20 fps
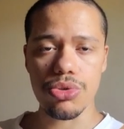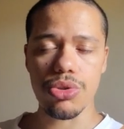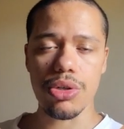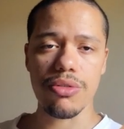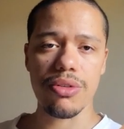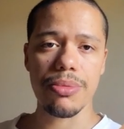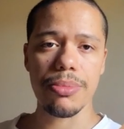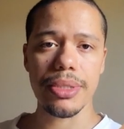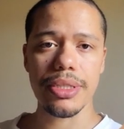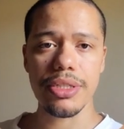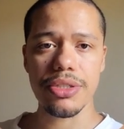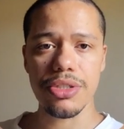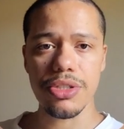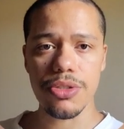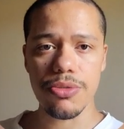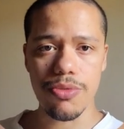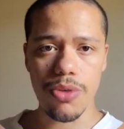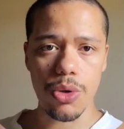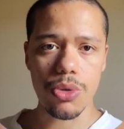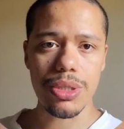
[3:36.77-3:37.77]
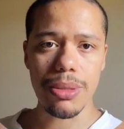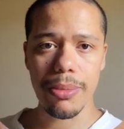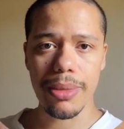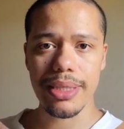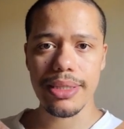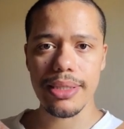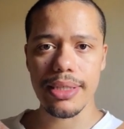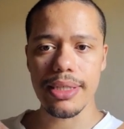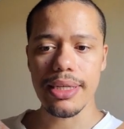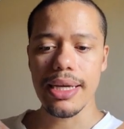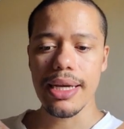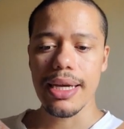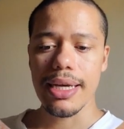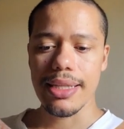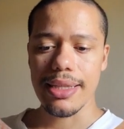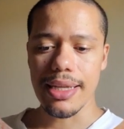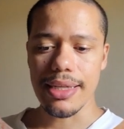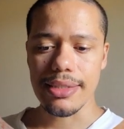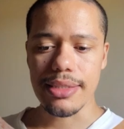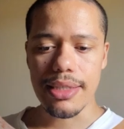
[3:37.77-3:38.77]
Novamente a gente volta a bater
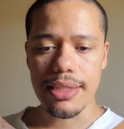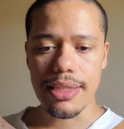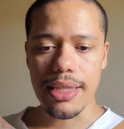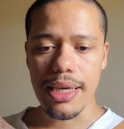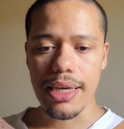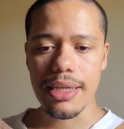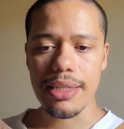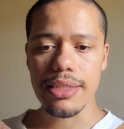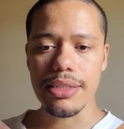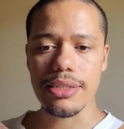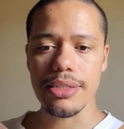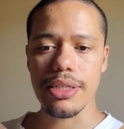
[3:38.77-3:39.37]
nessa tecla.